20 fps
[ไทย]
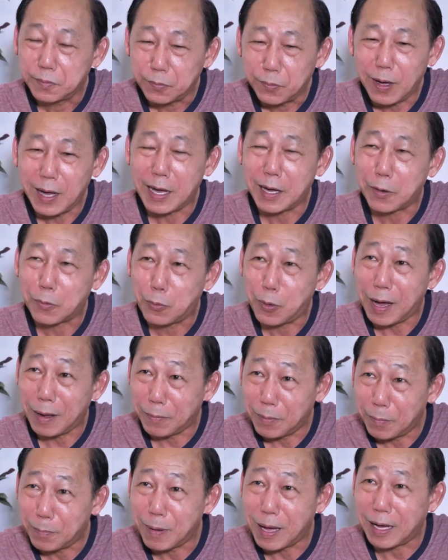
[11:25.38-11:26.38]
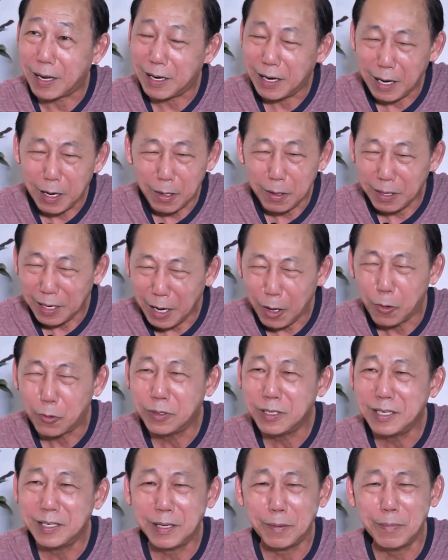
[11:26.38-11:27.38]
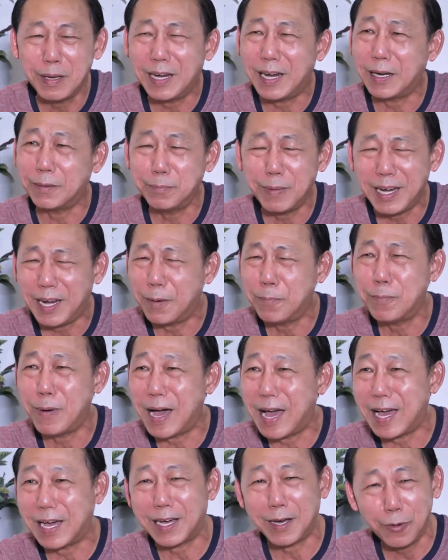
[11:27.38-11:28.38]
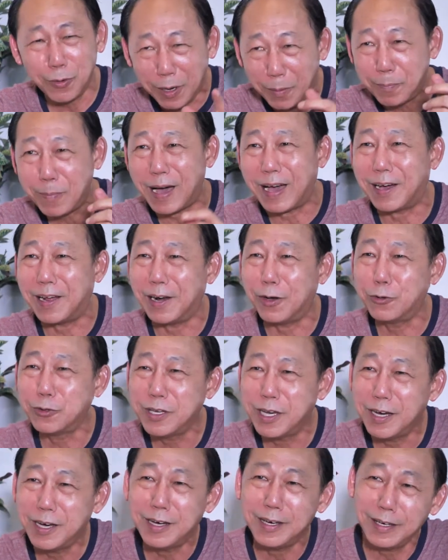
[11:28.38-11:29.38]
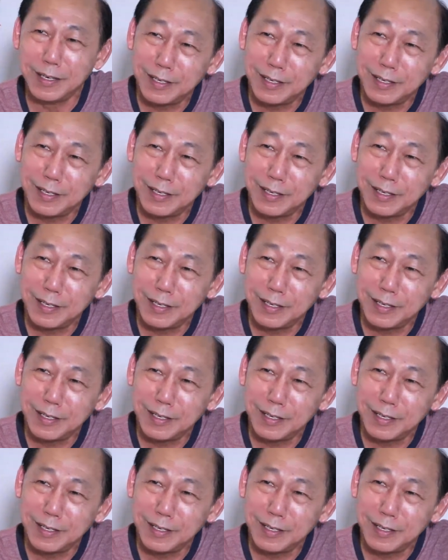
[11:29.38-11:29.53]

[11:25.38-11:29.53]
ว่าความลำบากเรานี่ไม่ไม่ลำบากเขาลำบากกับเราเยอะ